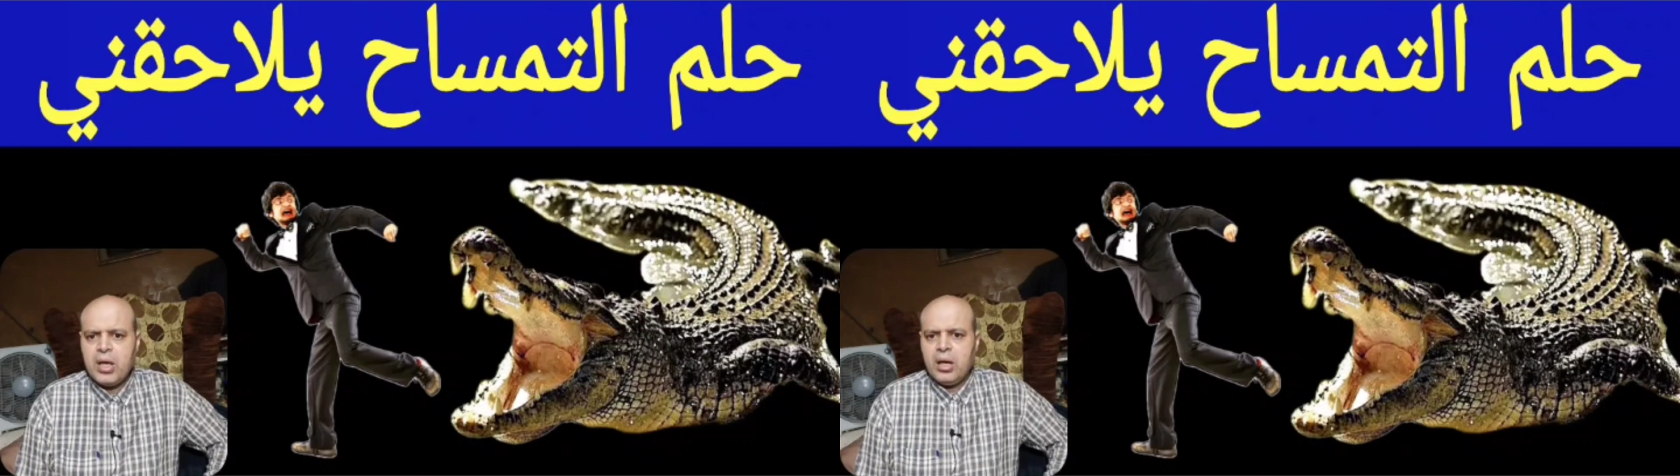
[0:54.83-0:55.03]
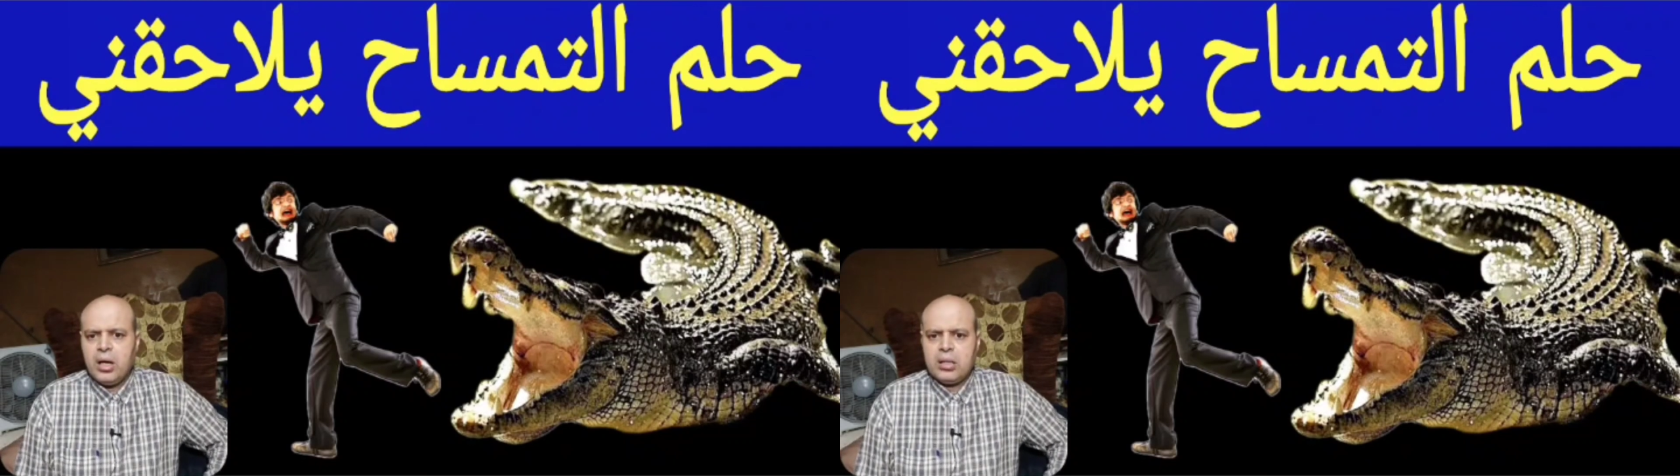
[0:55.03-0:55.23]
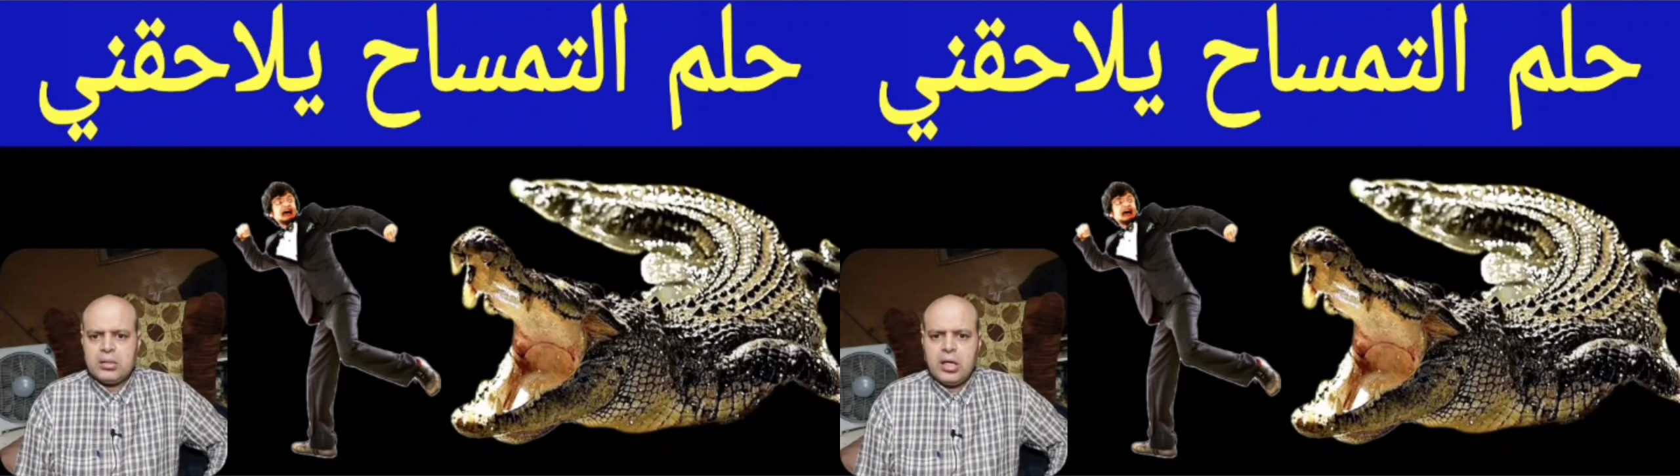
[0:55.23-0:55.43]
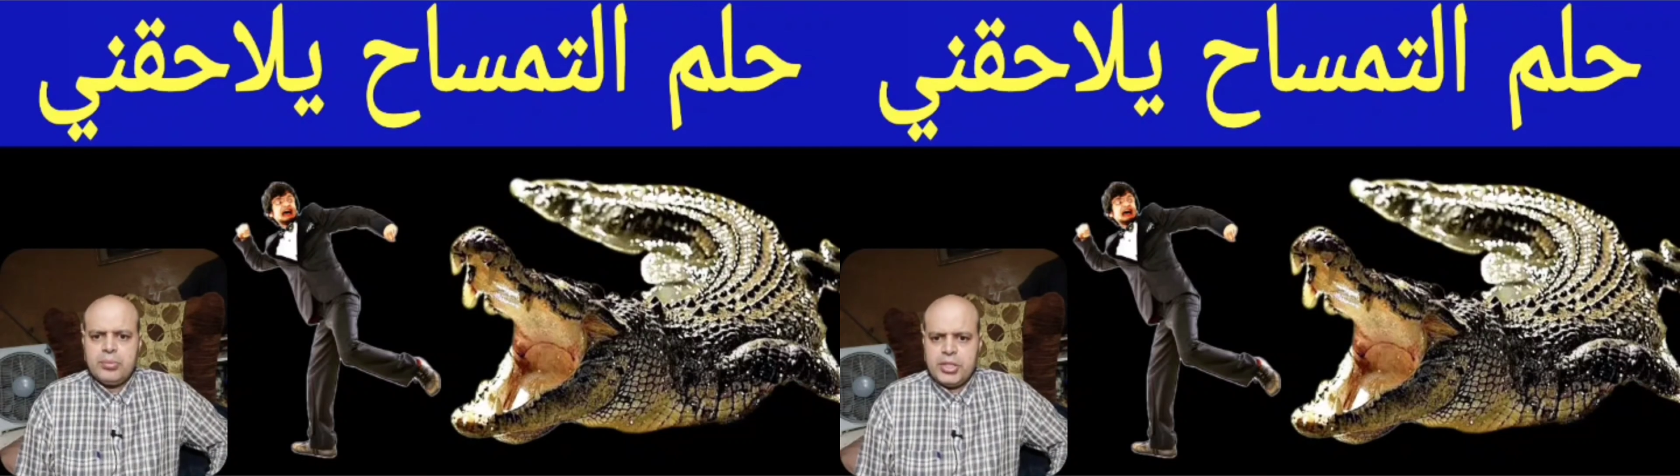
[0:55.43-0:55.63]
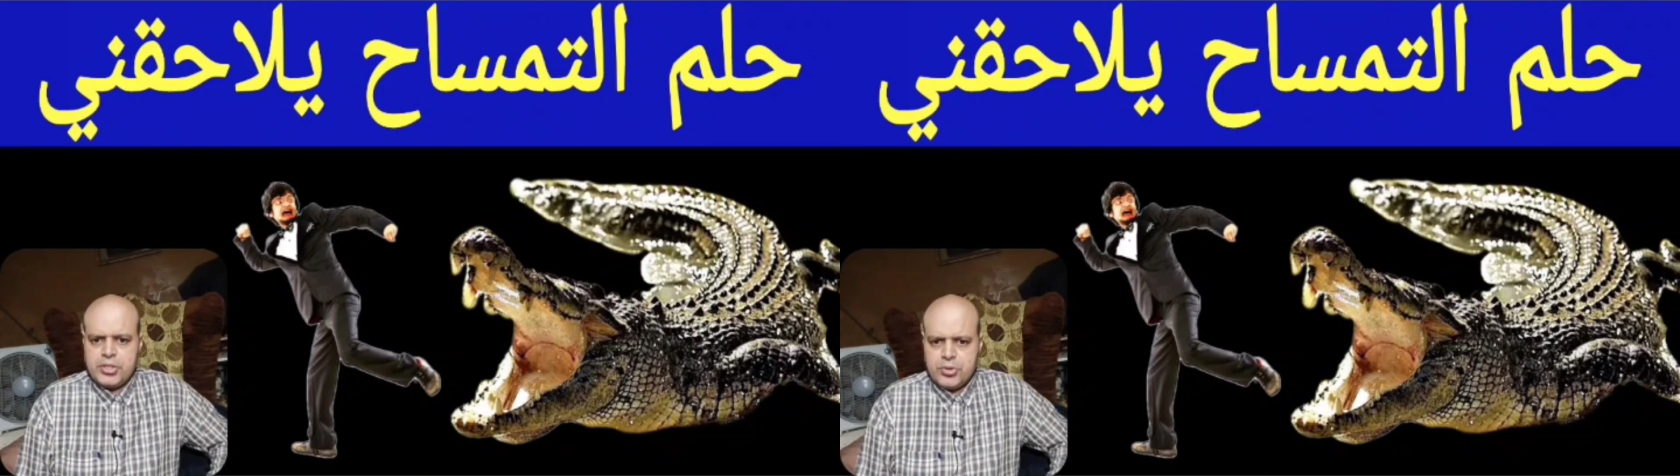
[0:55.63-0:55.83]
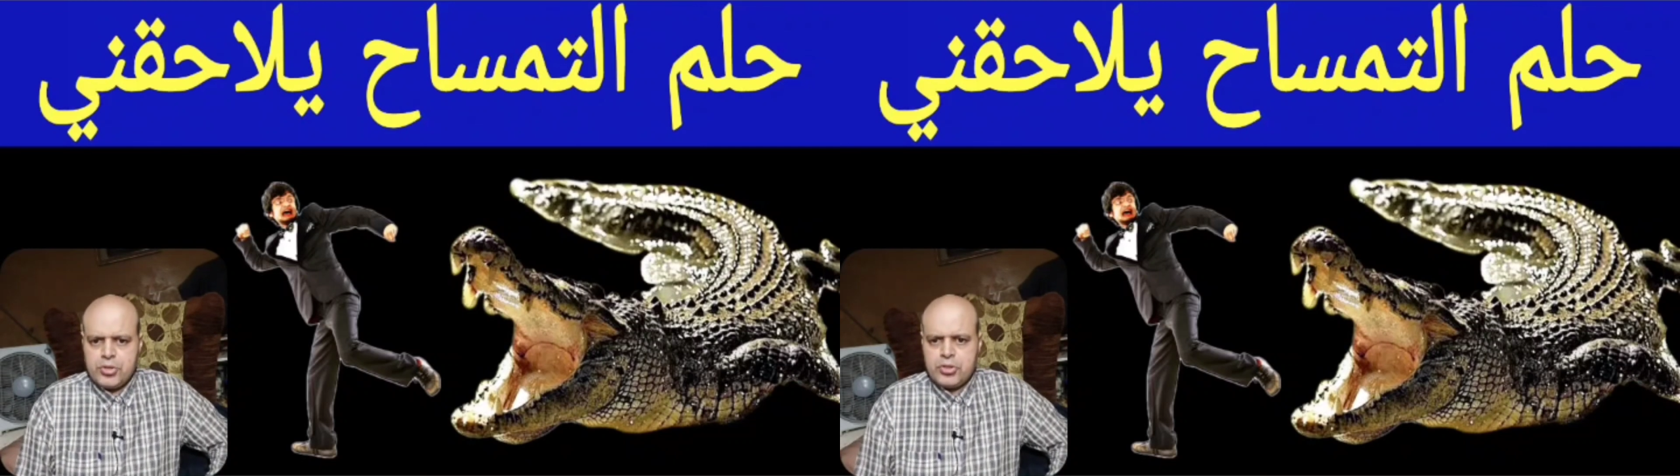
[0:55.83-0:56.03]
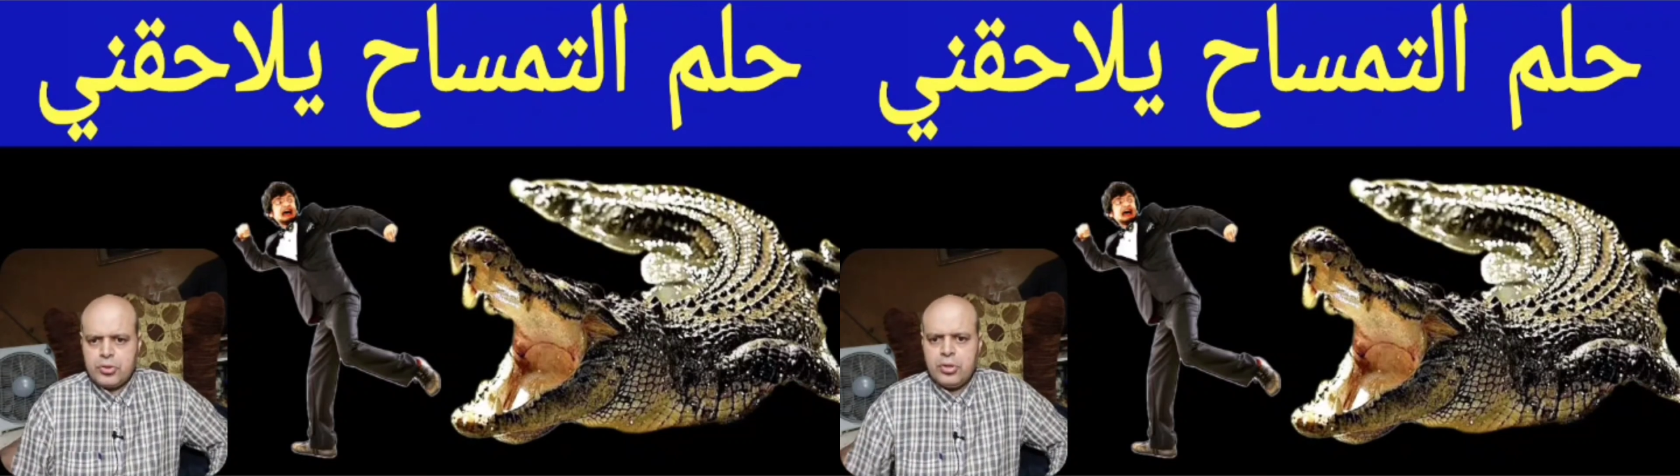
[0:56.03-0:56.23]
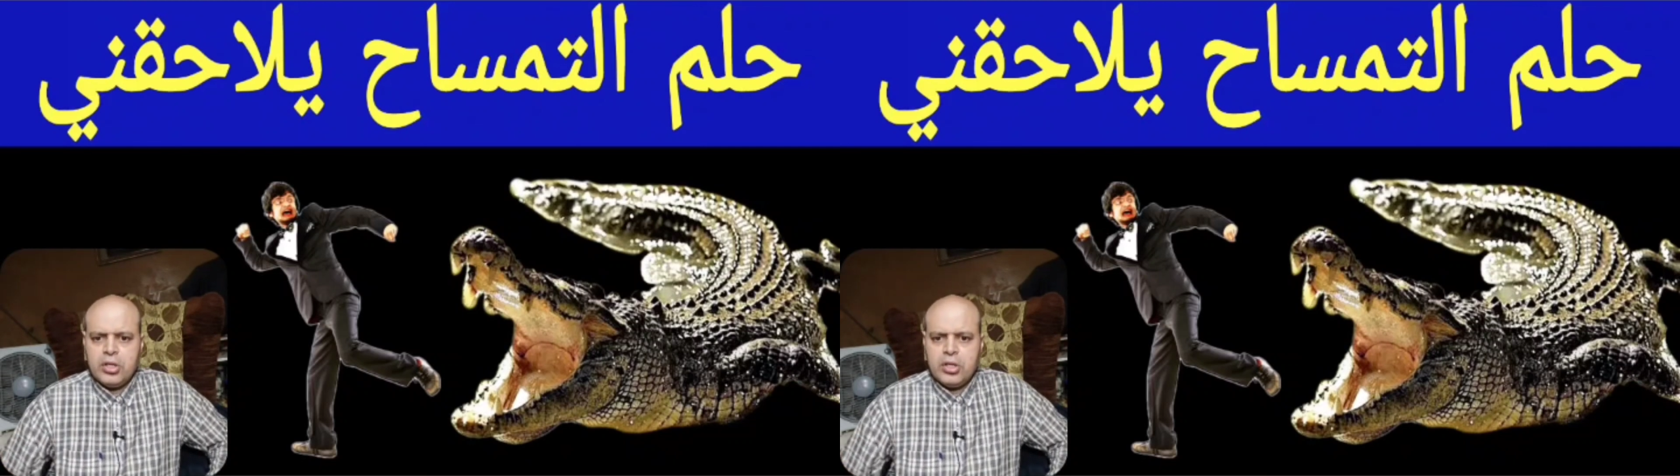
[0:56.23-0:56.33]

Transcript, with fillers: أخطاء مع زوجته